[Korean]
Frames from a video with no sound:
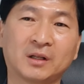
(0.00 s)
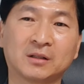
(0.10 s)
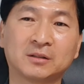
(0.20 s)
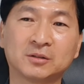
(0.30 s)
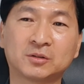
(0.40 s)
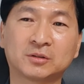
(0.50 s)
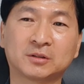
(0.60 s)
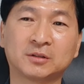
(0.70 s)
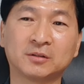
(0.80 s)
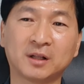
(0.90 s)
그래서
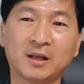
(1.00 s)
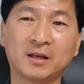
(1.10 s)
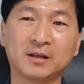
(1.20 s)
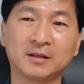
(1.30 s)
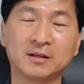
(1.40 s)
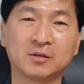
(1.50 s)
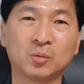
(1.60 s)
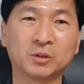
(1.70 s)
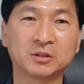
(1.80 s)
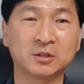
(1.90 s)
그런데
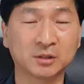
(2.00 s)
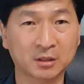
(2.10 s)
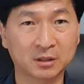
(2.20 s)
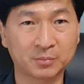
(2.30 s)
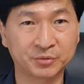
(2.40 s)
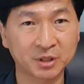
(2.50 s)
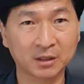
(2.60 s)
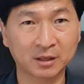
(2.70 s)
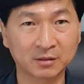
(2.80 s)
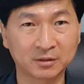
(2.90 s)
로버트 기요사키가 부자가
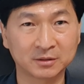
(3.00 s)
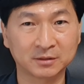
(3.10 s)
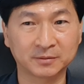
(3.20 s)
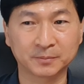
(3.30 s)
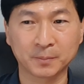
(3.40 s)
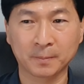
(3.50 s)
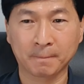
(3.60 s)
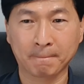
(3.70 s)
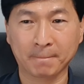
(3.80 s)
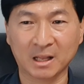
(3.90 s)
된 거는
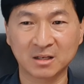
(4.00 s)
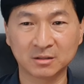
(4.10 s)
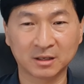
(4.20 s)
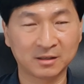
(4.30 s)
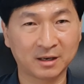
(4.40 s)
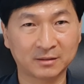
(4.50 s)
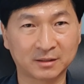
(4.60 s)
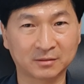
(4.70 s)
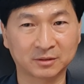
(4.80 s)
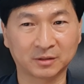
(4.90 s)
이런 얘기를
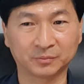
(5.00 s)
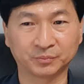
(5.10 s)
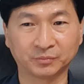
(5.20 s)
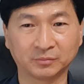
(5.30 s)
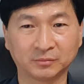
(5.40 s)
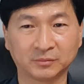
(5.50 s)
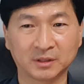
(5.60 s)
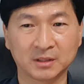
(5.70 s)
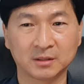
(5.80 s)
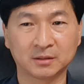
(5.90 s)
하더라고요.
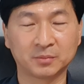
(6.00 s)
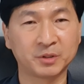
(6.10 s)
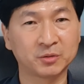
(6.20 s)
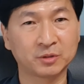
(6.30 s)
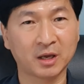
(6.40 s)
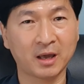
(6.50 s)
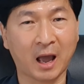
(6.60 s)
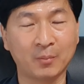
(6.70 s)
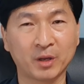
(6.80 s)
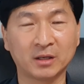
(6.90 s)
어, 미국의
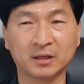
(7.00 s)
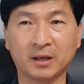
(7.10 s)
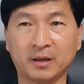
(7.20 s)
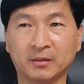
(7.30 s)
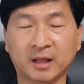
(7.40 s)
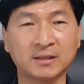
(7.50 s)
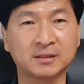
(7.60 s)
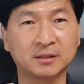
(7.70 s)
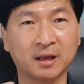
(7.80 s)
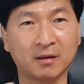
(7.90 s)
아메이의
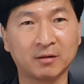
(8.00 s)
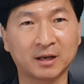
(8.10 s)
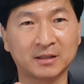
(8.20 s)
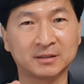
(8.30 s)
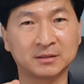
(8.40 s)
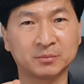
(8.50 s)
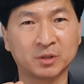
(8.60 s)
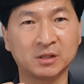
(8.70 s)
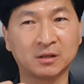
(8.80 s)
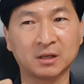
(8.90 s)
덱스트 예거라는 뭐
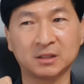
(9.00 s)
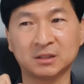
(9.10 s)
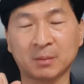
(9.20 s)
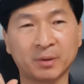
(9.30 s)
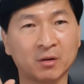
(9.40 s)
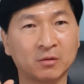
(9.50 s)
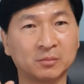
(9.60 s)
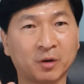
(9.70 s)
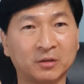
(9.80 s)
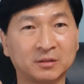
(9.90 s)
1년에 2, 300억을
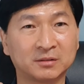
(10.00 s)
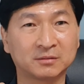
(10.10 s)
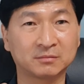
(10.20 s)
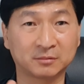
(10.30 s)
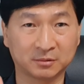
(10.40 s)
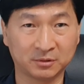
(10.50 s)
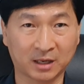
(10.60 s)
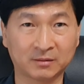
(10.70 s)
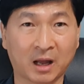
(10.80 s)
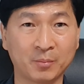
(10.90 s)
번, 그
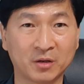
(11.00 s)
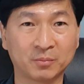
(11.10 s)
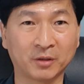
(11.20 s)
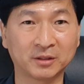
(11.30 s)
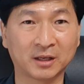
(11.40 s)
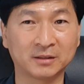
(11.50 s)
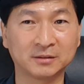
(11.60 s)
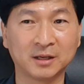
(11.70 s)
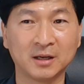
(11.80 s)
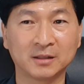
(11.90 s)
아메이로
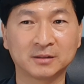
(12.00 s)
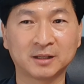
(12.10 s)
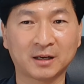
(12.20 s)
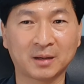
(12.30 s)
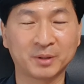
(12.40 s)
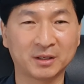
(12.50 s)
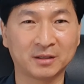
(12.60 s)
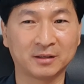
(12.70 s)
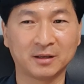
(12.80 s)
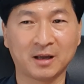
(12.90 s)
번다는 그
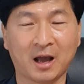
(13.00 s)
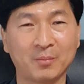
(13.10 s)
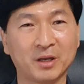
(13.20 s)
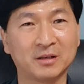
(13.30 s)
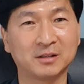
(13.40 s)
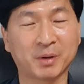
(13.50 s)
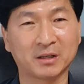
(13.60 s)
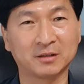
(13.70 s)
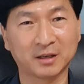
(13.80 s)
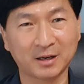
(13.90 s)
사람이 아메이를 막
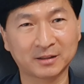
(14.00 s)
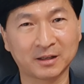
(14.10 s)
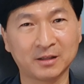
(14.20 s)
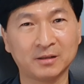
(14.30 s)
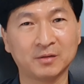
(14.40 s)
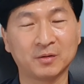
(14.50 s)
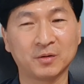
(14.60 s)
이렇게 할때